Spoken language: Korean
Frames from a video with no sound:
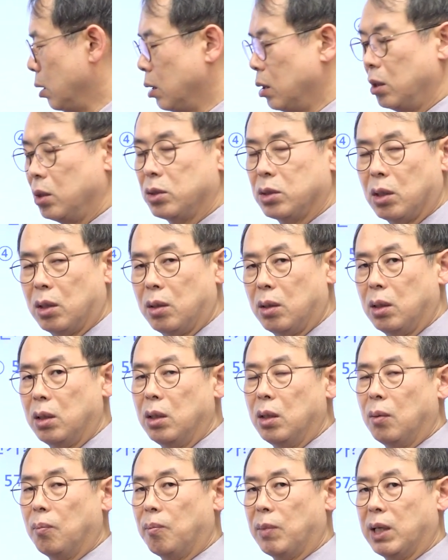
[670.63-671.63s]
그래서
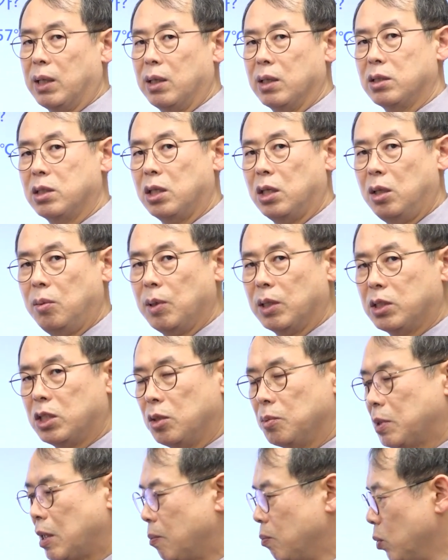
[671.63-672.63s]
마이너스
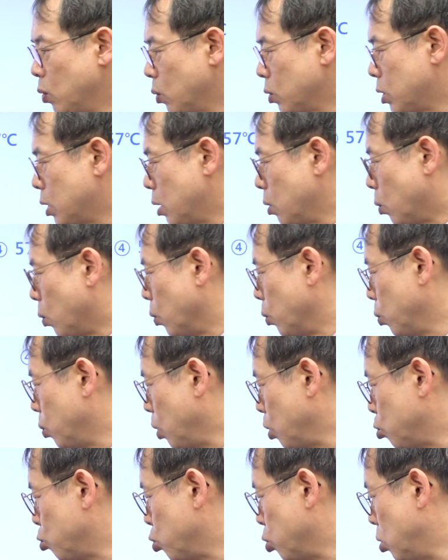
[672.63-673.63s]
273도씨를
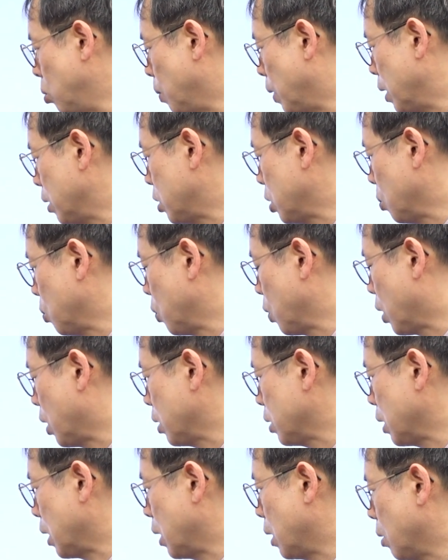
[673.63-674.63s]
온도의 출발점으로
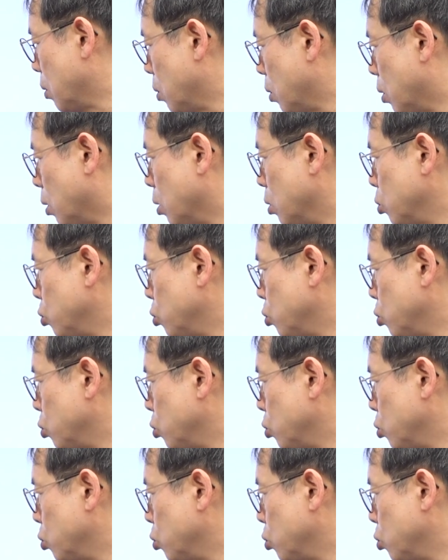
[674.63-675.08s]
계산하고